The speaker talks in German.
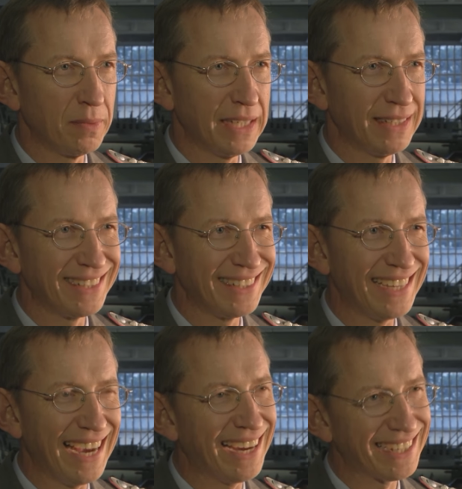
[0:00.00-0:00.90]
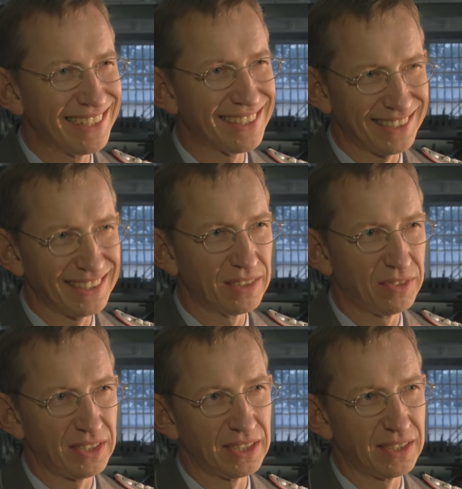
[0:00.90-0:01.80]
In der DDR gilt das in
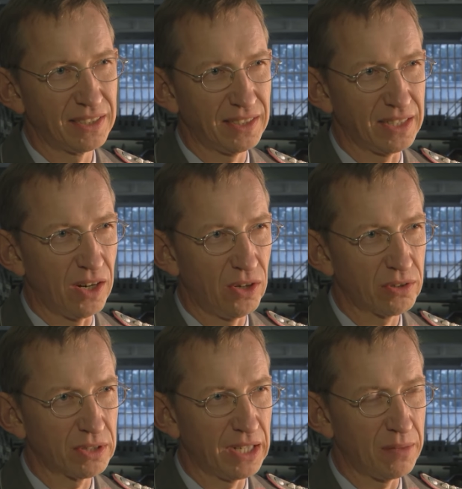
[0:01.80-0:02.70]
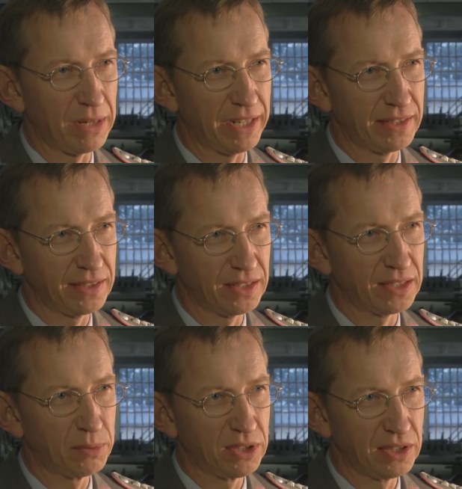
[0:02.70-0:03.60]
gewisser Hinsicht auch. Sie haben einen
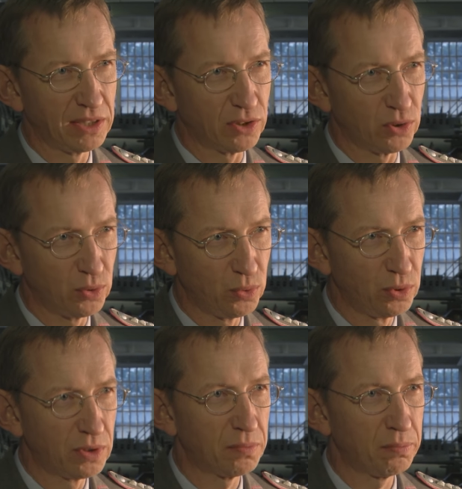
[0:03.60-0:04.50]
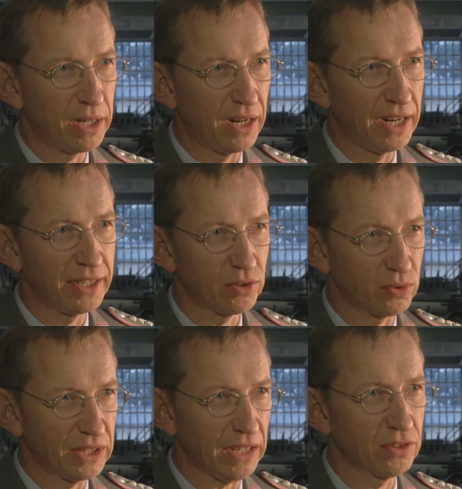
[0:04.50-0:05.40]
dichter besiedelten Südbereich,
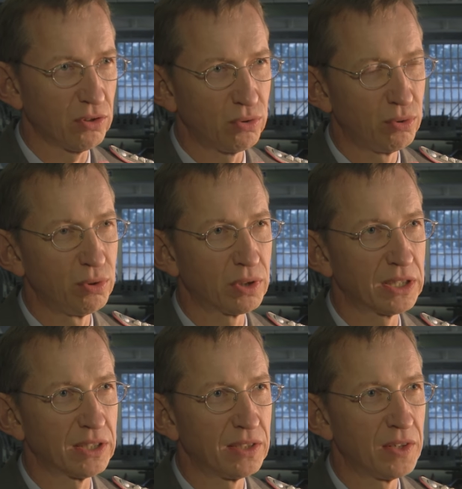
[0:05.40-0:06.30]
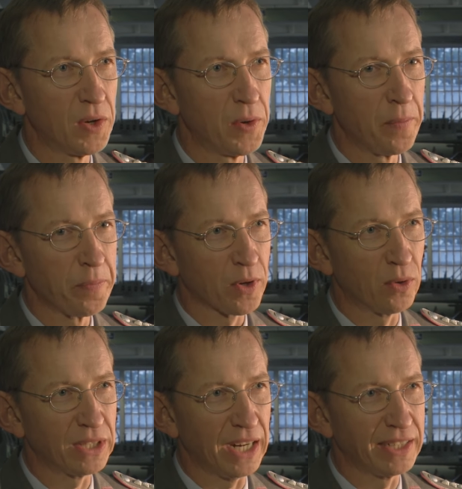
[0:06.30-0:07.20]
so Sachsen, Thüringen
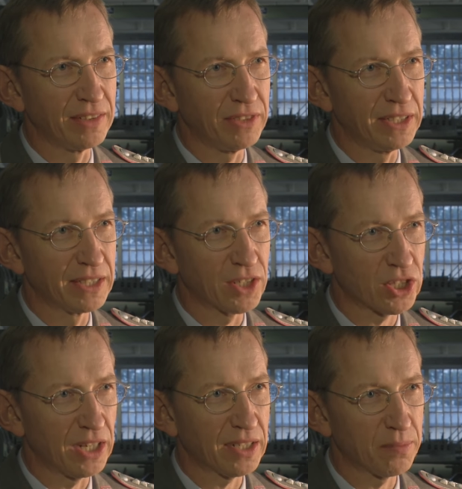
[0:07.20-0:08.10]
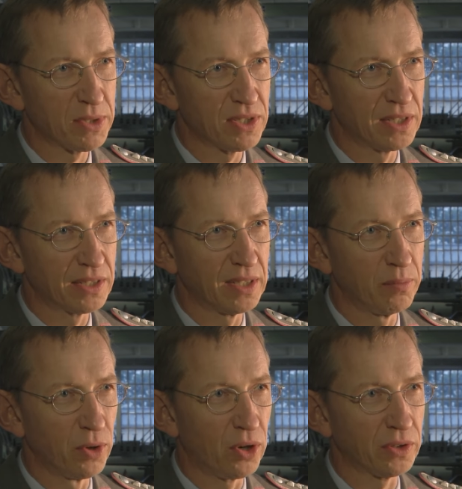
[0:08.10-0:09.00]
und einen weniger stark besiedelten
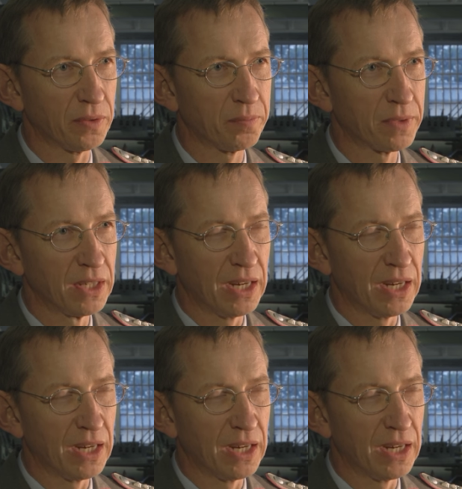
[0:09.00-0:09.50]
im Norden.